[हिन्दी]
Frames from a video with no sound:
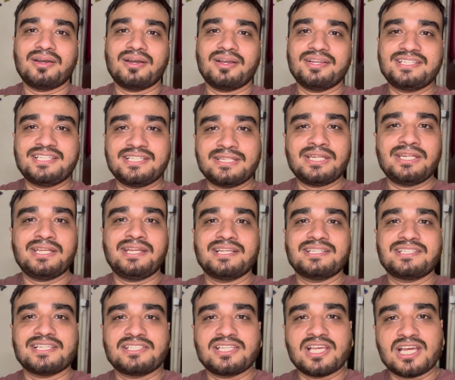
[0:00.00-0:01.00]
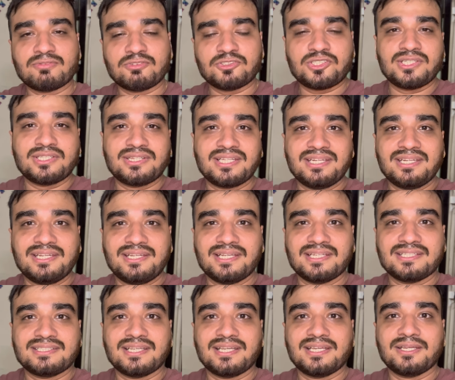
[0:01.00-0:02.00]
इसी तरीके से सार्वजनिक तरीके
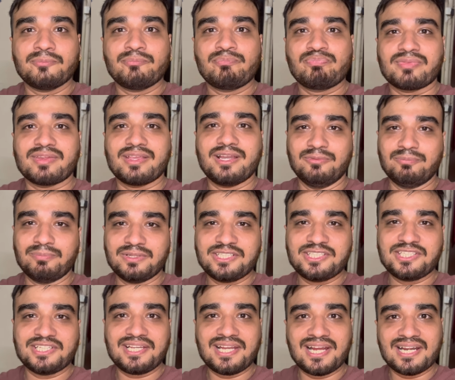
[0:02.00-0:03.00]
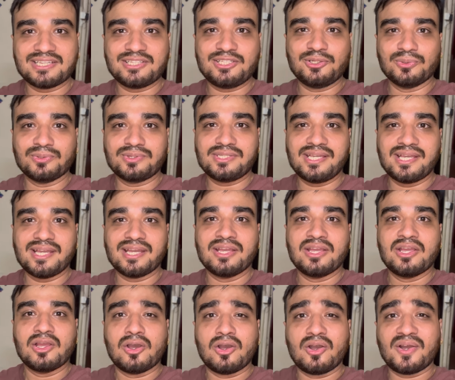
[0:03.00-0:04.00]
से गणपति जी की आरती होती है
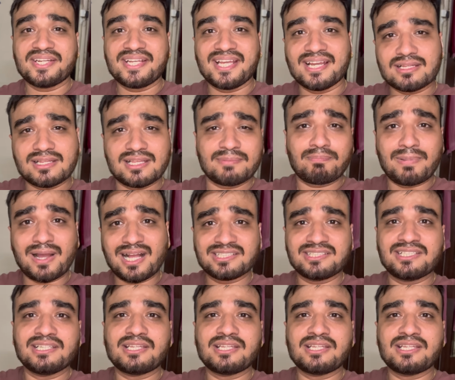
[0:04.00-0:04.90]
और ये अगले पाँच दिन